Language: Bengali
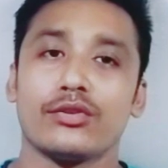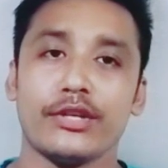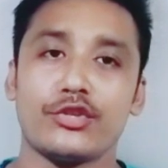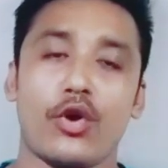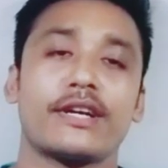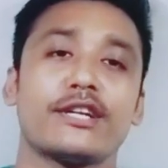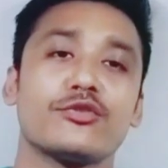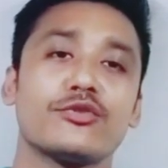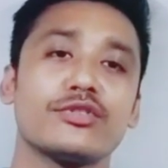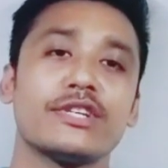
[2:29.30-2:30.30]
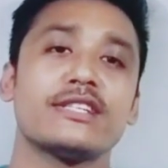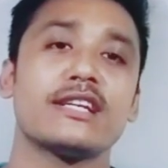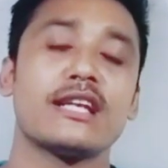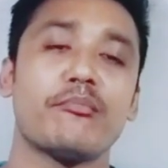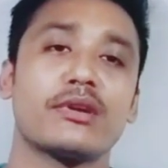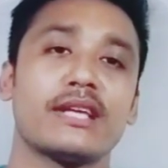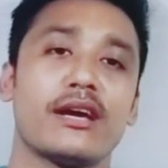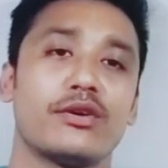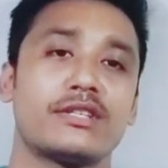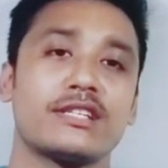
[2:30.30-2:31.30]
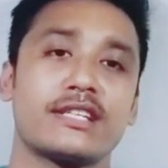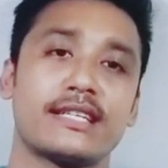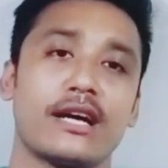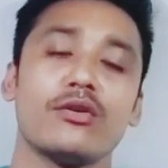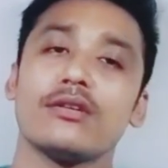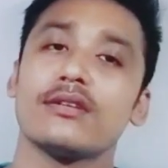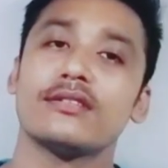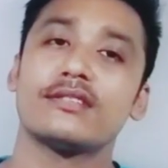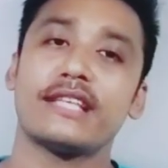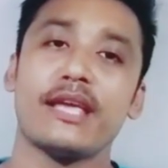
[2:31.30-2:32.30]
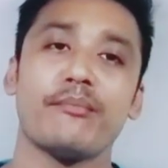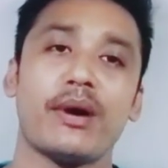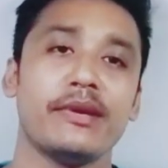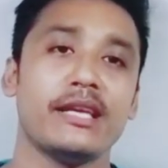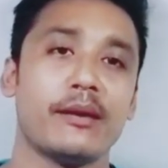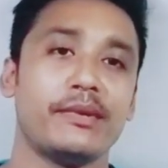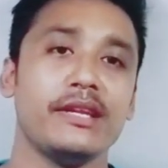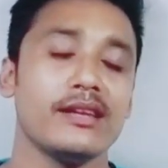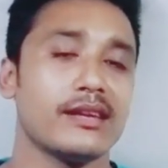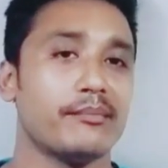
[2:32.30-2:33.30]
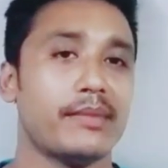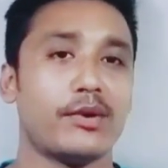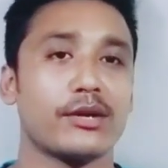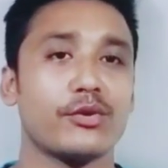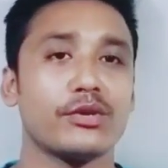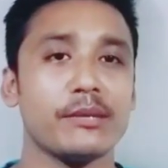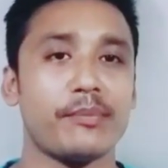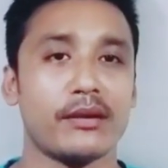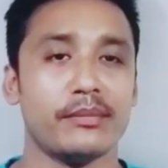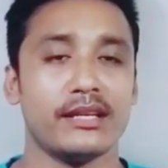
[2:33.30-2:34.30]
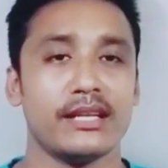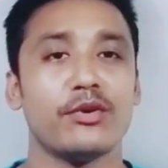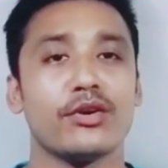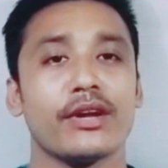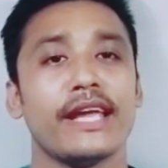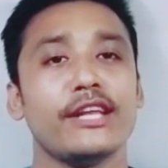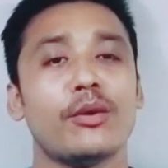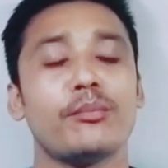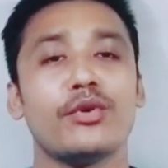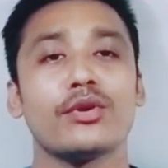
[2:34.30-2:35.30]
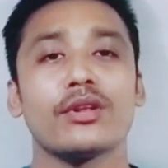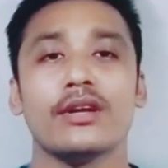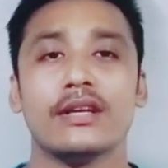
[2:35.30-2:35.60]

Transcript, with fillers: তো এই চক্রের জন্য যে এঞ্জেল নাম্বার দেওয়া হয়েছে সেটাও সেমভাবেই আপনি ব্যবহার করতে পারবেন এবং এই নম্বর